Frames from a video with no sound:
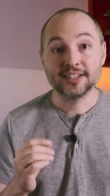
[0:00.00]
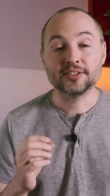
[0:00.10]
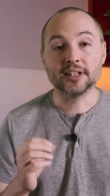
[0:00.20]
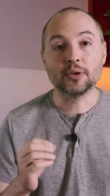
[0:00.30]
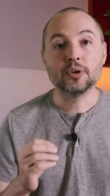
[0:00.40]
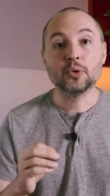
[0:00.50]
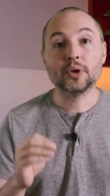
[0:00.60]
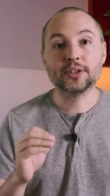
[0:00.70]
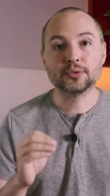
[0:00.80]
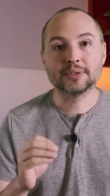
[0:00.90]
senão
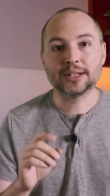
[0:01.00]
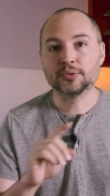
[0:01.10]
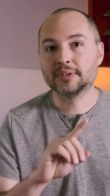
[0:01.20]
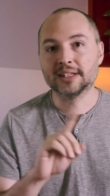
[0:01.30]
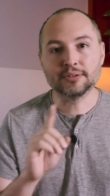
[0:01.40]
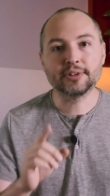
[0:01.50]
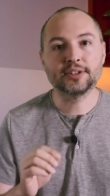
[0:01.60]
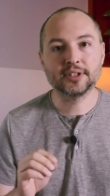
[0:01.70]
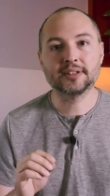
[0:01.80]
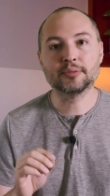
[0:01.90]
o resultado não
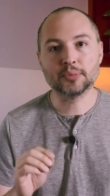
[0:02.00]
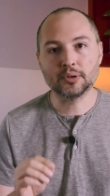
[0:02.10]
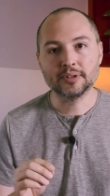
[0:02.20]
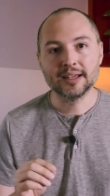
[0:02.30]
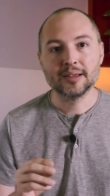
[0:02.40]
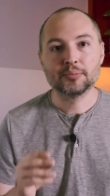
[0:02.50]
vai ser tão bom,